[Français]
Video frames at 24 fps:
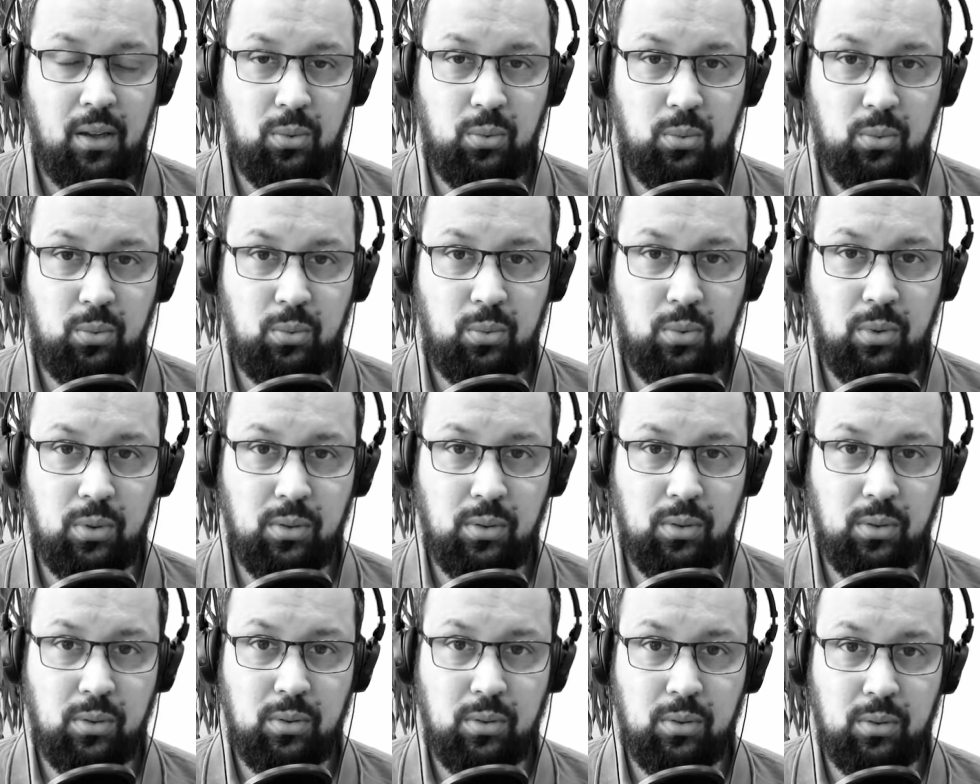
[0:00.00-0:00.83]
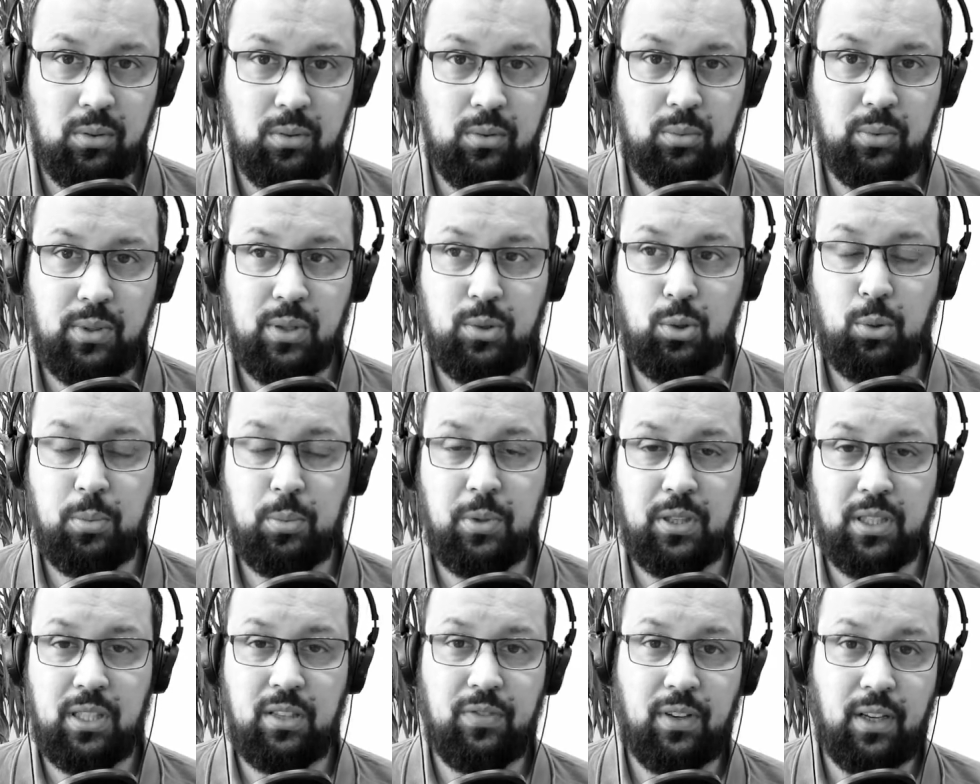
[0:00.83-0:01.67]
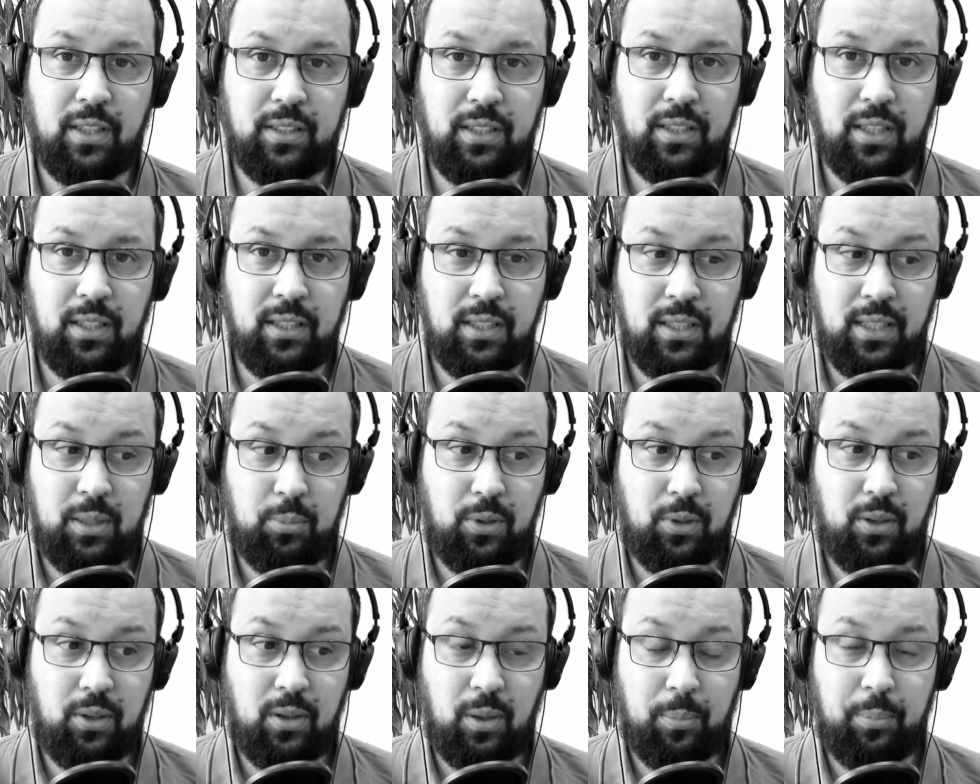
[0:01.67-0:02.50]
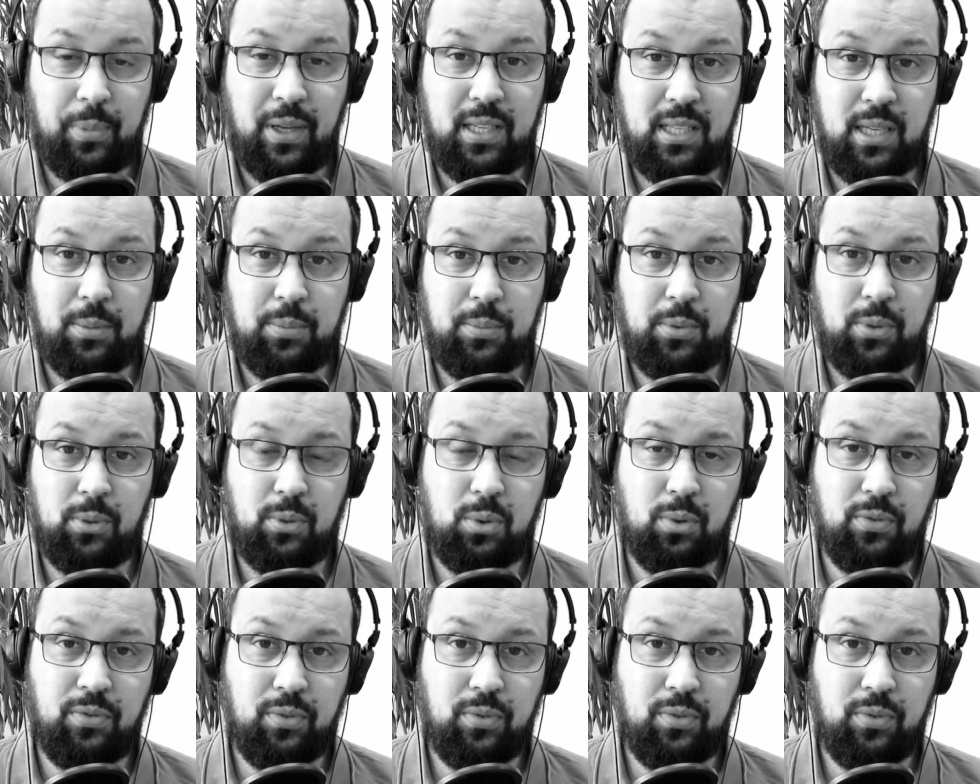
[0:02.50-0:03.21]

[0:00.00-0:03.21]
ou, euh, ou, des objectifs à atteindre, et puis la perception qu'en